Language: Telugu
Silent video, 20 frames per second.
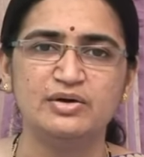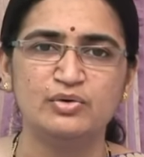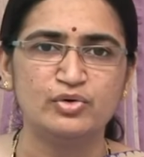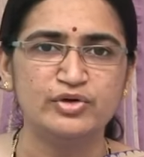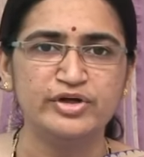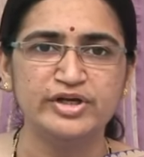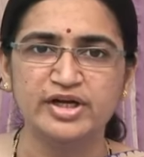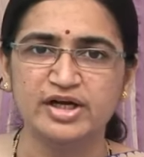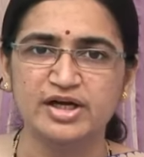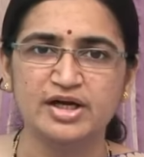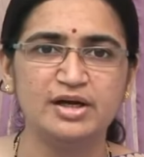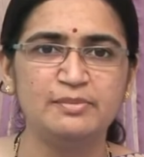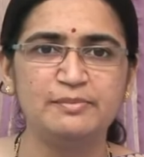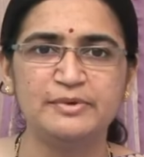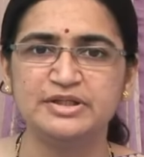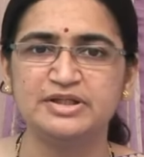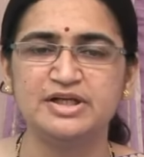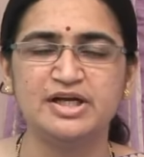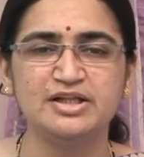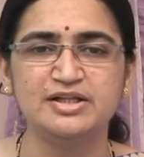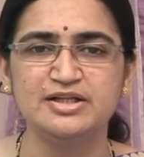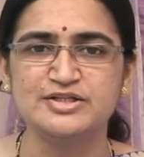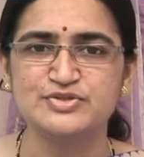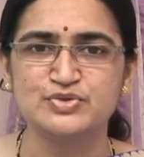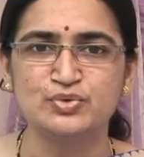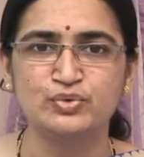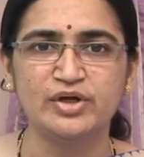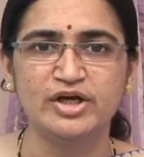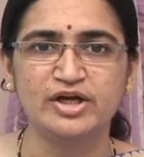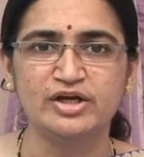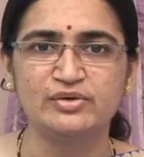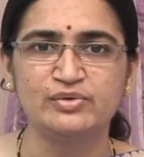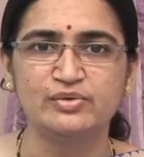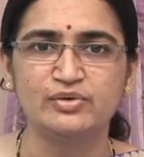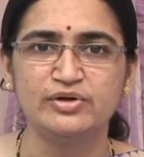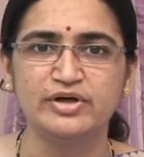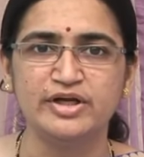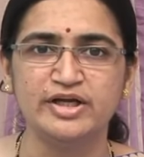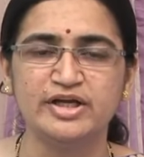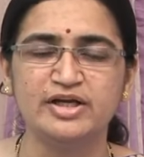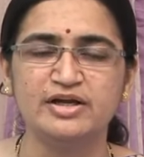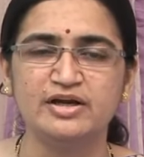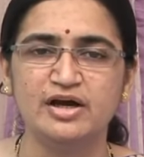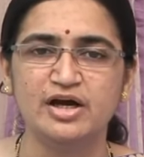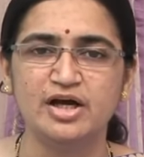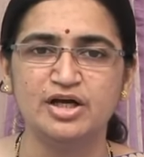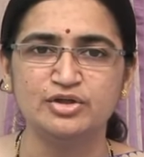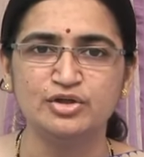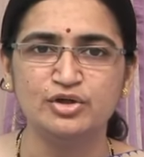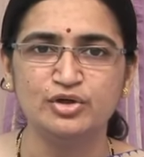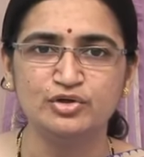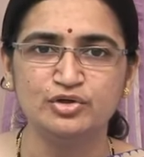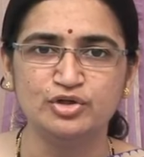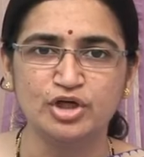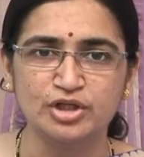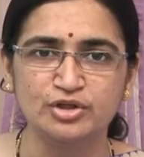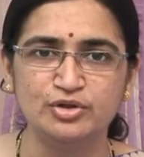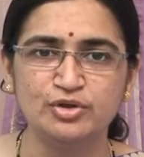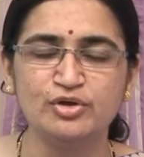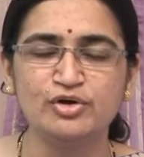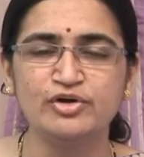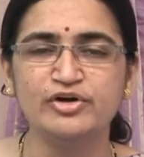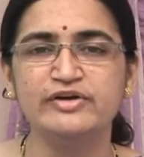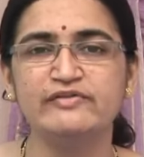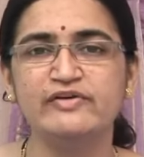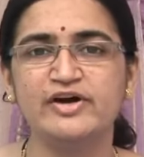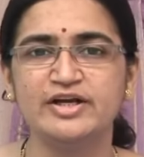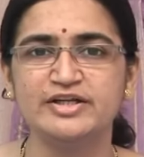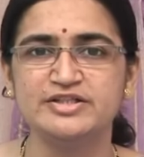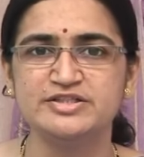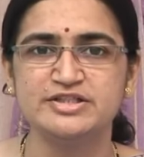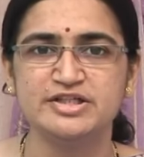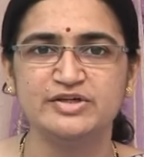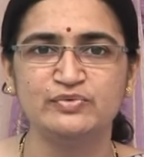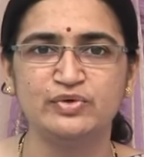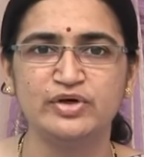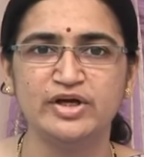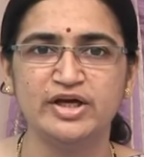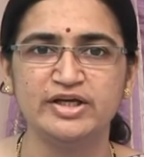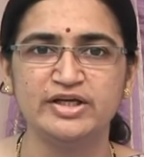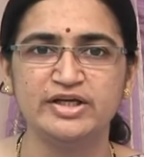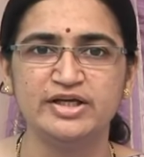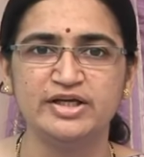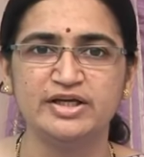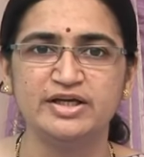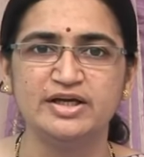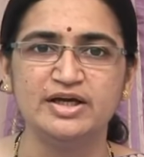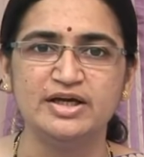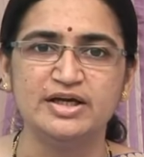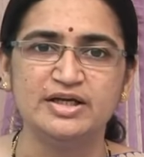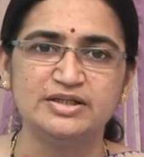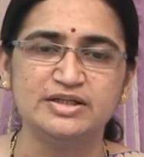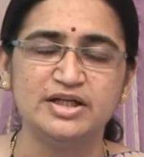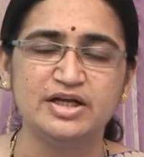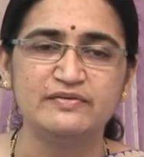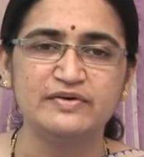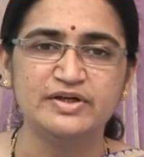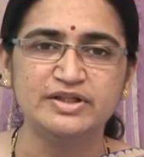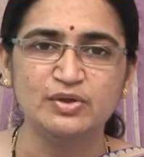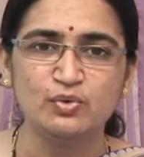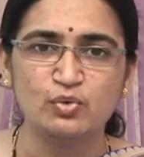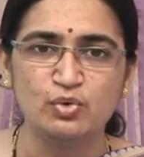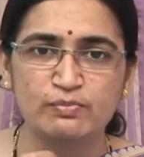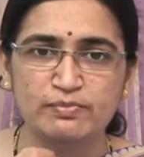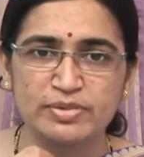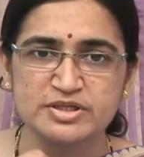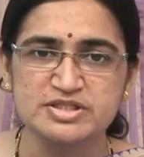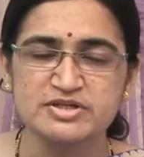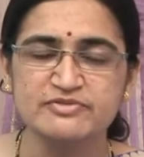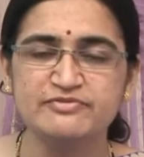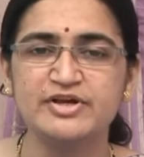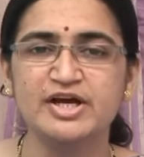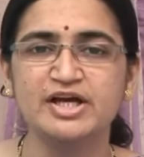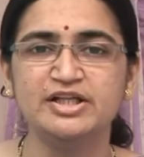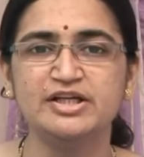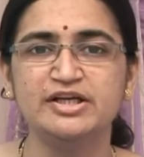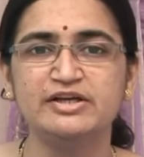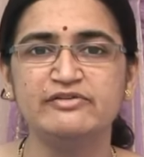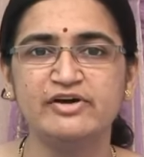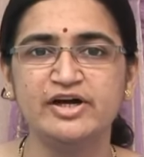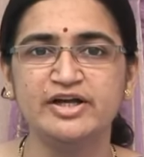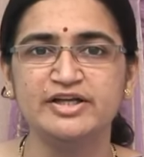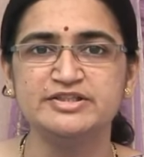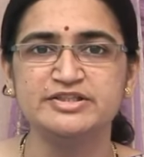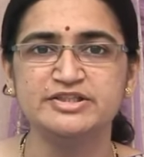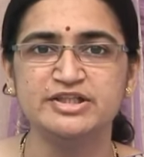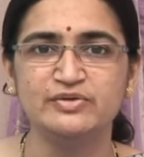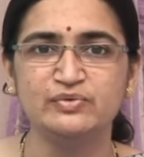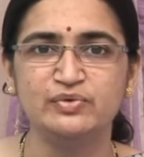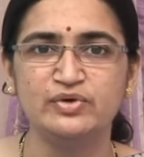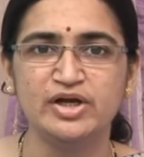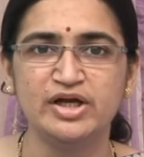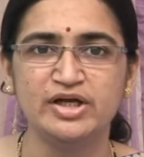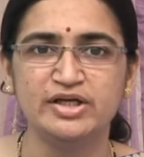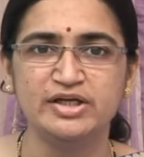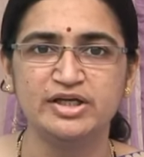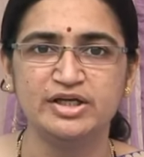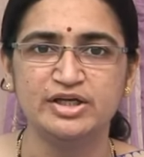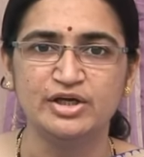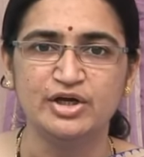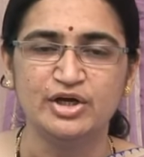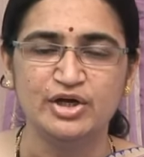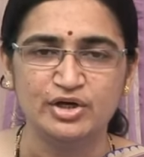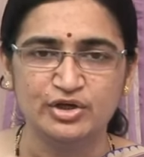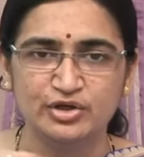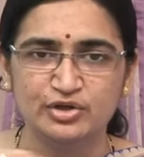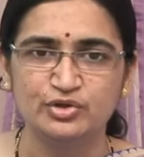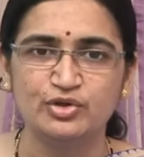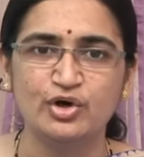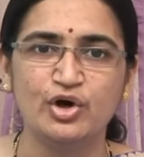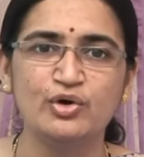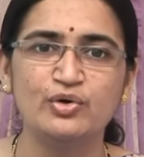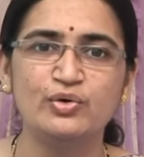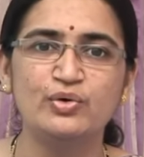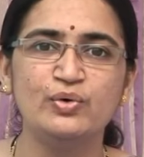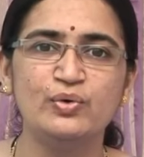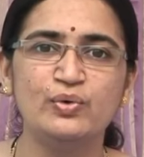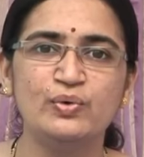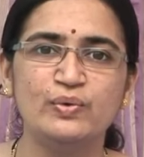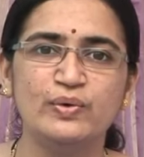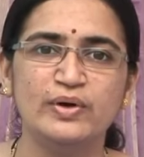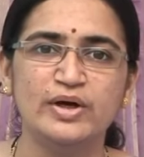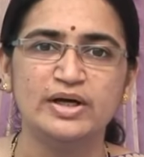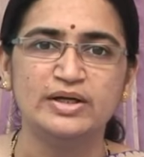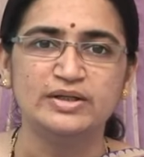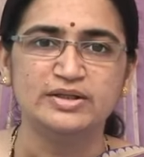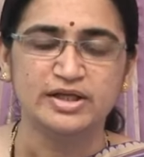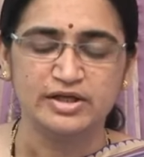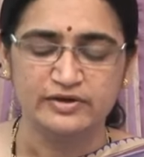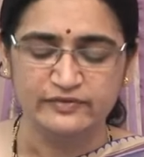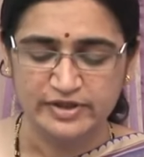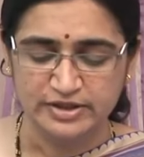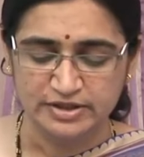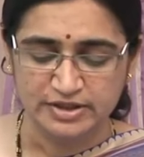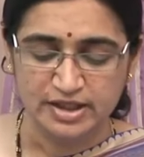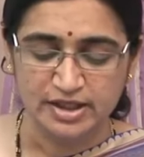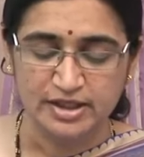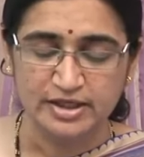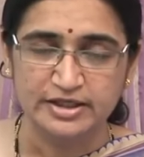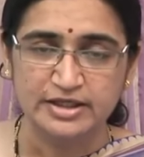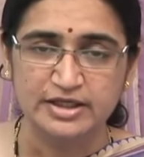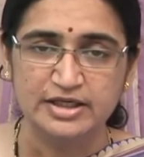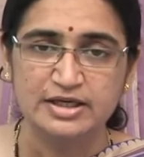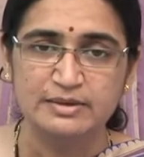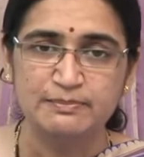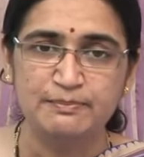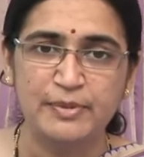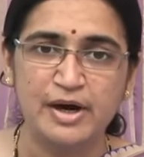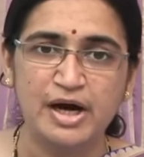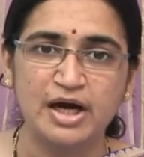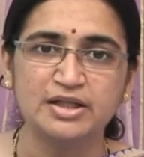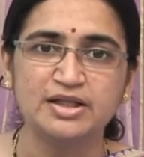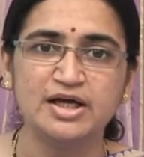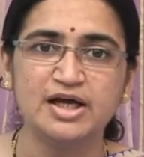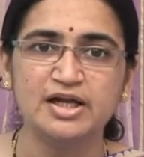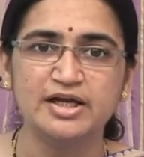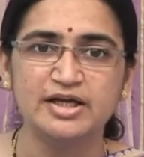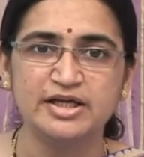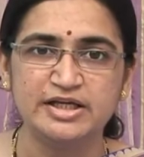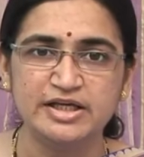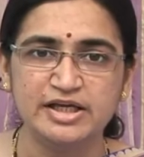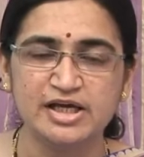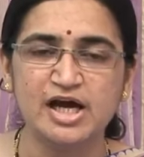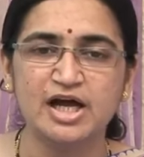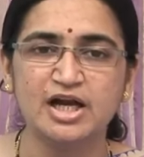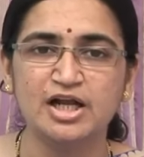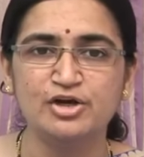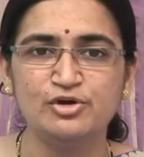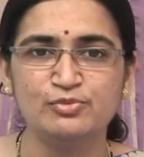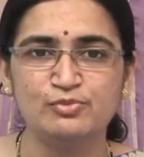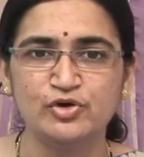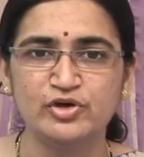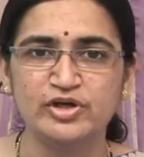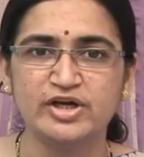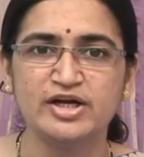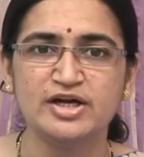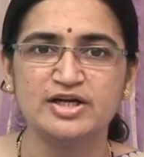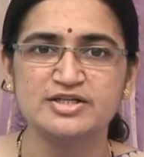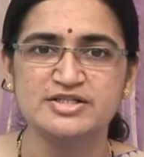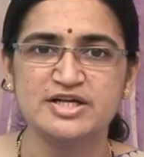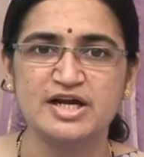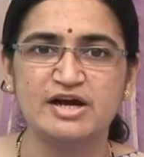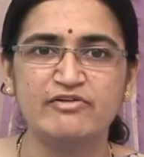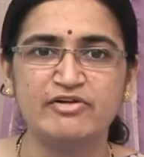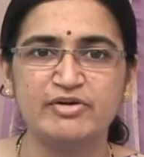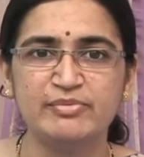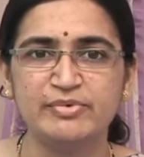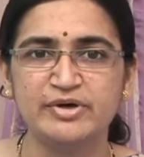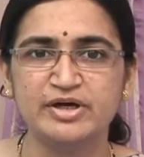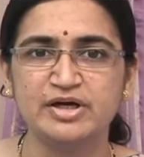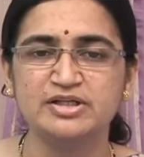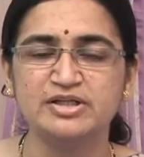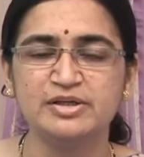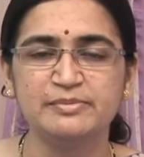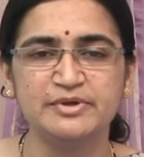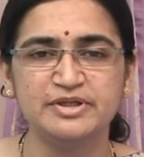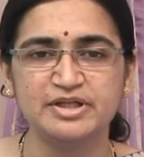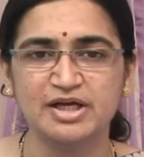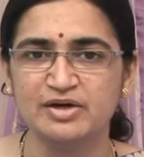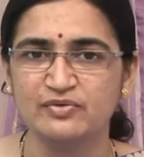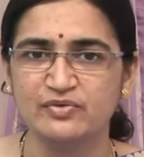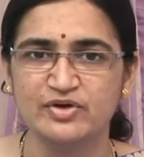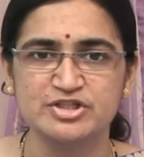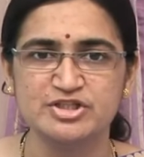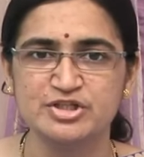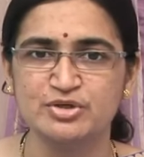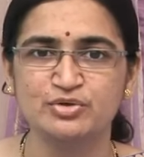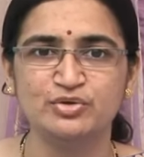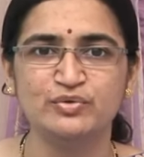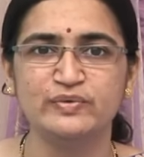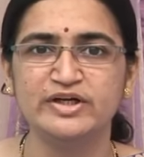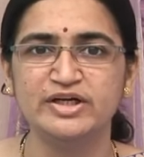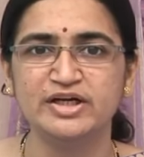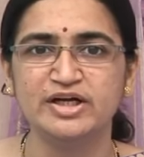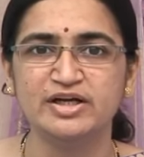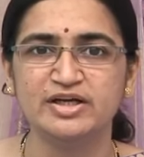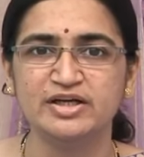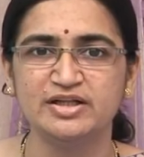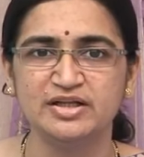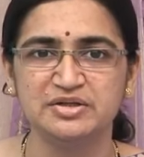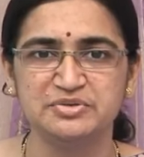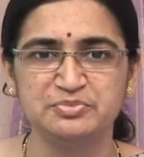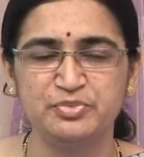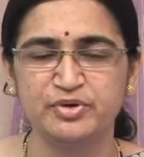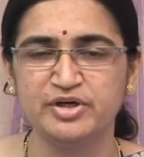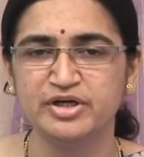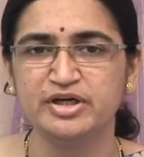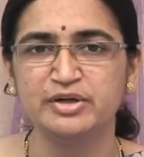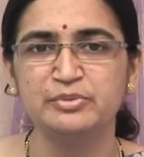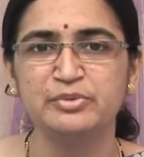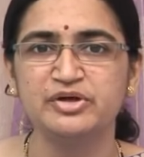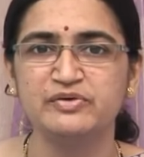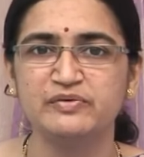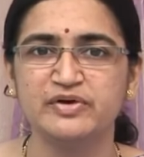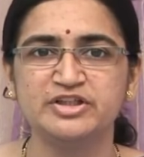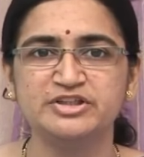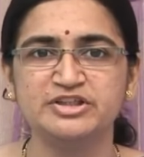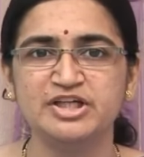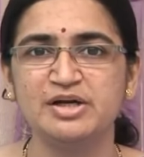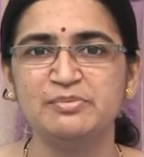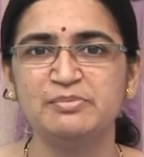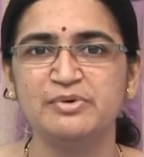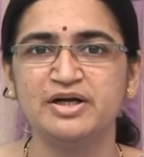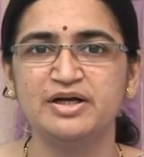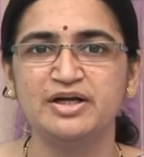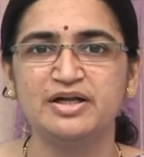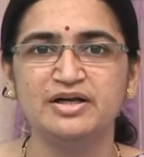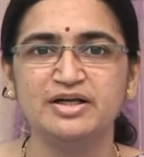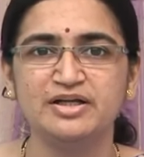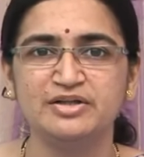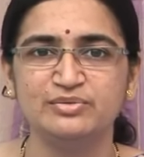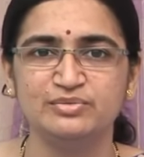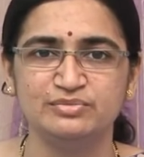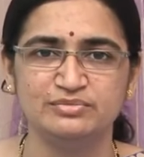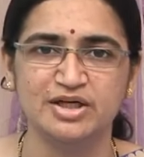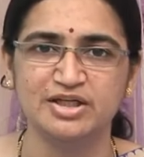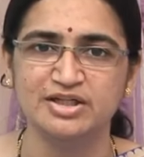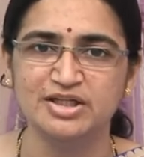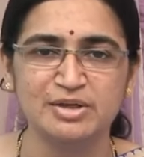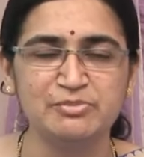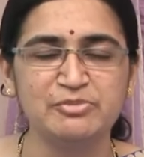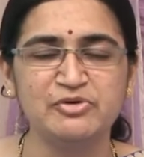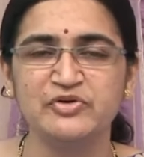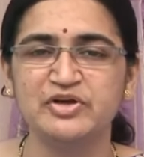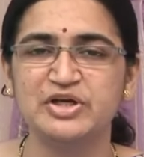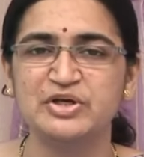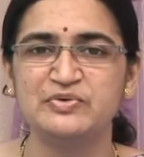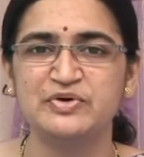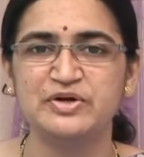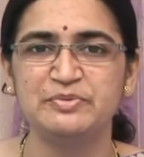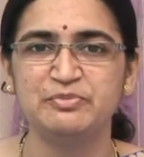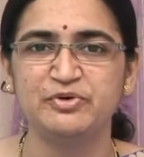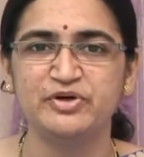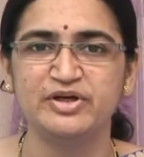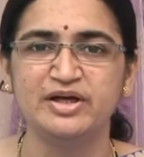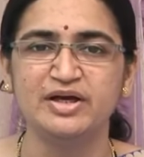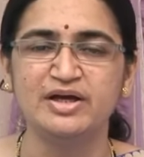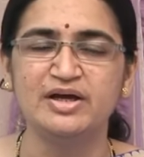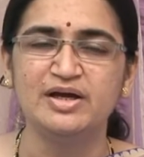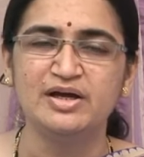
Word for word: కొన్ని రకాల పత్రాలు తీసుకున్నారనుకోండి అందులో దద్దుర్లు నివారించే ఉన్నాయి తర్వాత ఉబ్బస వ్యాధి నివారించే ఉన్నాయి దగ్గు తర్వాత ఈ పాదాలకి ఈ కాలంలో ముఖ్యంగా శ్రావణ భాద్రపదాలు వర్ష ఋతువు అంటారు కదా ఇప్పుడంటే మనకు వర్షాలు పడడం లేదు అధర్మం ఎక్కువైపోయి